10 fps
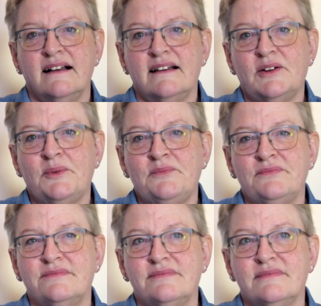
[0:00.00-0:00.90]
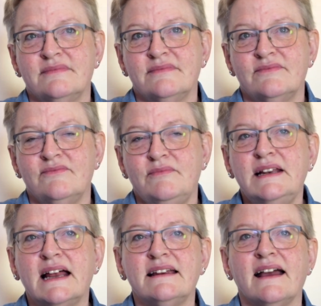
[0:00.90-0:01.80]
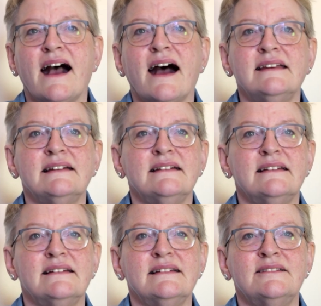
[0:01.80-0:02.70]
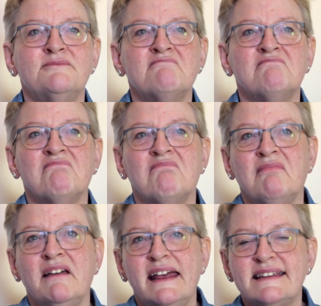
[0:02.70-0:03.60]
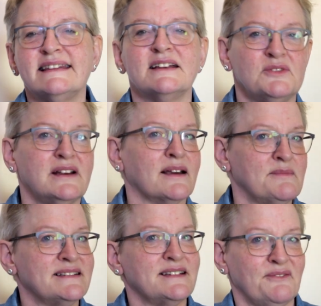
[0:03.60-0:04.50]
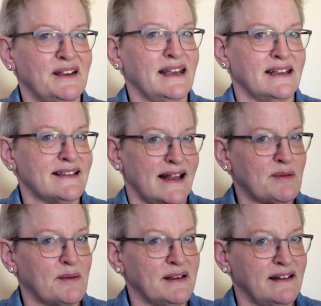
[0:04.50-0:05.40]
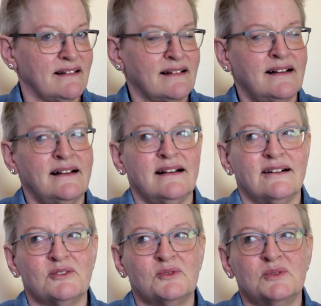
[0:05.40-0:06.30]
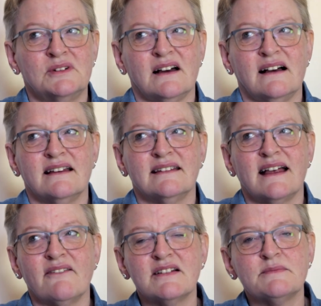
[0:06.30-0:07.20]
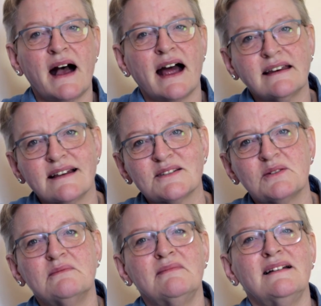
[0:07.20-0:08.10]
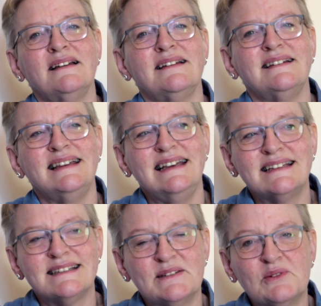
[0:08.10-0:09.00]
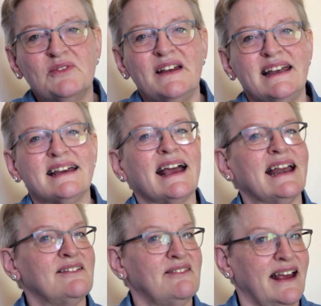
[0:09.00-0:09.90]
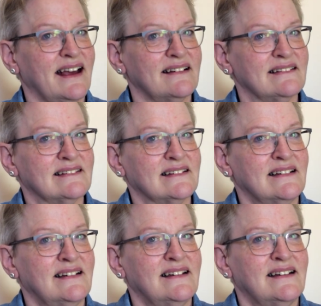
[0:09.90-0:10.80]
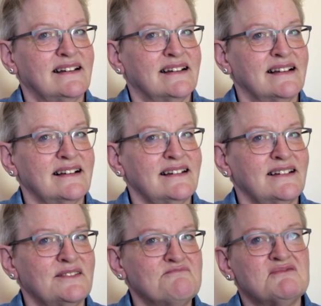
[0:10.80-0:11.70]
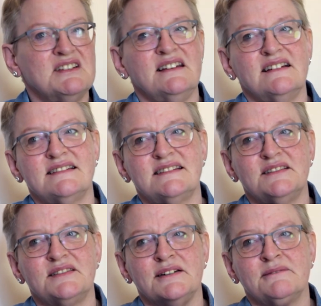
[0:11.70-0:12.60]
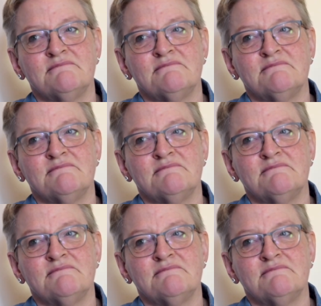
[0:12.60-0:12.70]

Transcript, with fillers: Ähm, Mina Dehade äh, ist natürlich ein bisschen wie ich selber bin. Oder sagen wir es mal andersrum, sie ist so, wie ich gerne wäre ähm, sie ist